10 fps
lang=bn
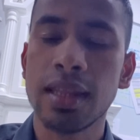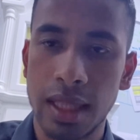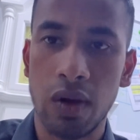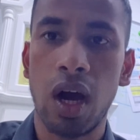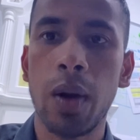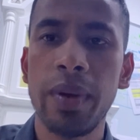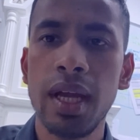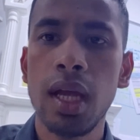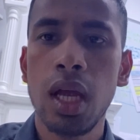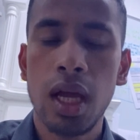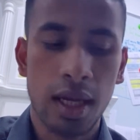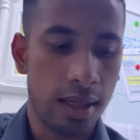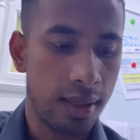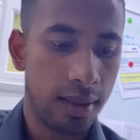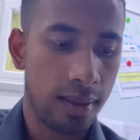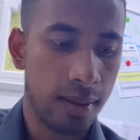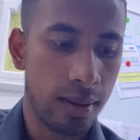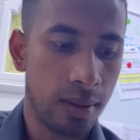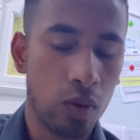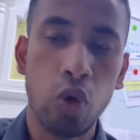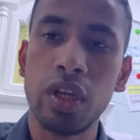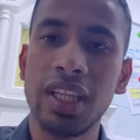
দেওয়া হবে ওই